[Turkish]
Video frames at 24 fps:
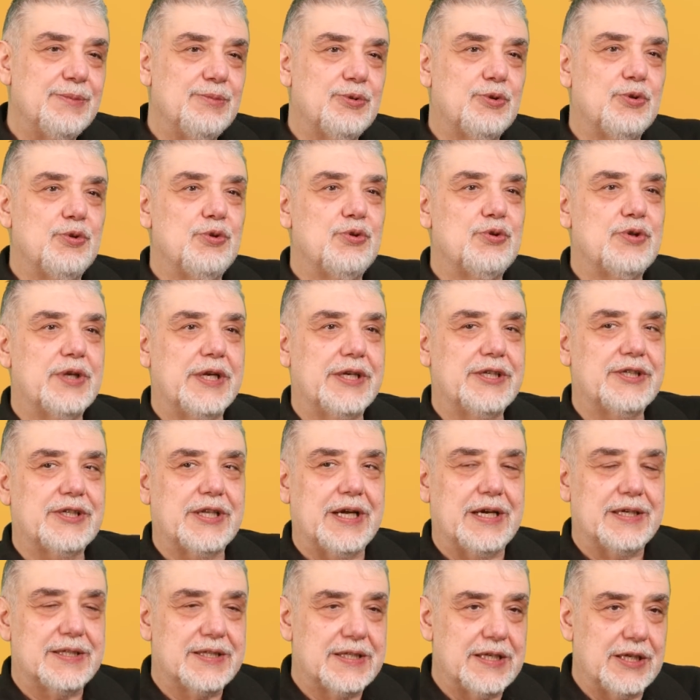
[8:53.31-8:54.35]
bütün süreç
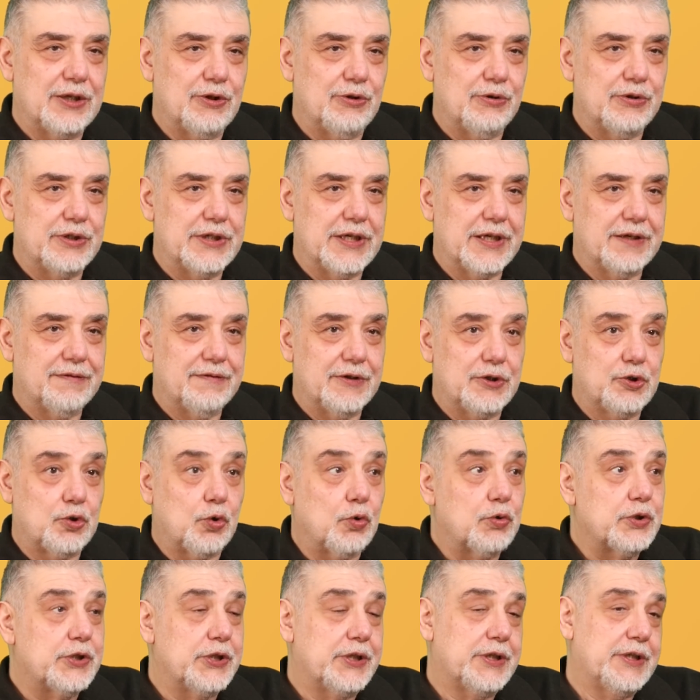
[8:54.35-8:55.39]
tersine dönecek ve
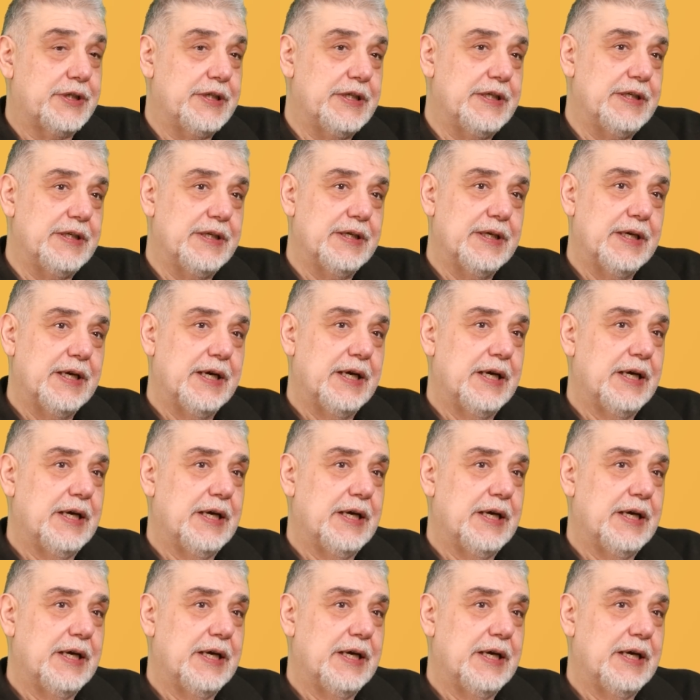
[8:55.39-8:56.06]
çok ciddi